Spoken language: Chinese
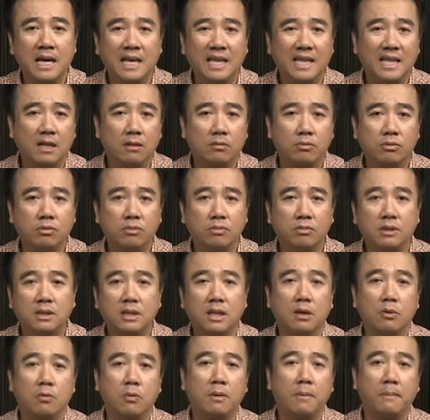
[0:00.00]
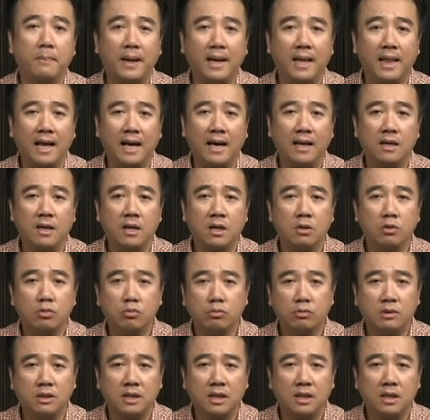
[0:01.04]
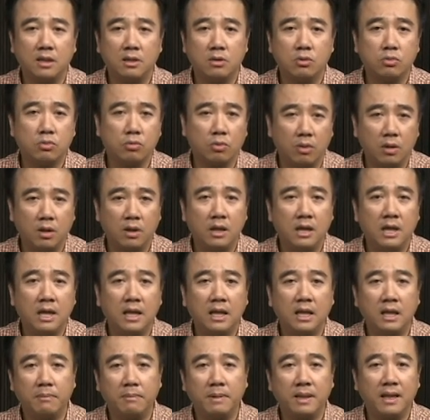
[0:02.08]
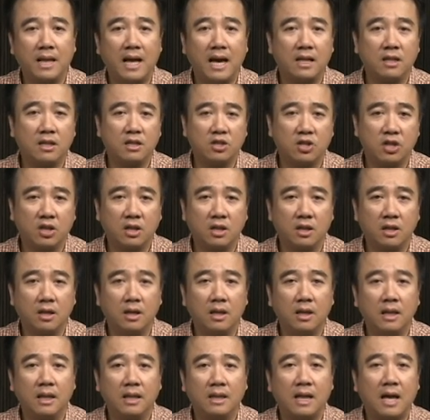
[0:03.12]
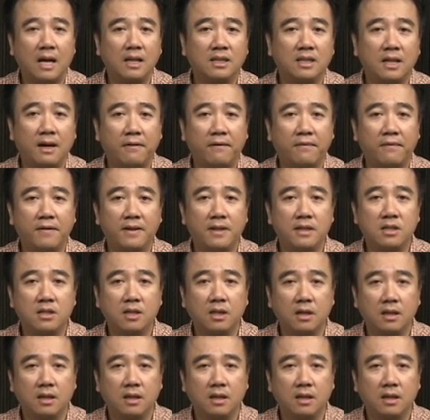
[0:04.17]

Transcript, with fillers: 耶稣接过杯来，祝谢了，说：“你们拿了这个，大家分着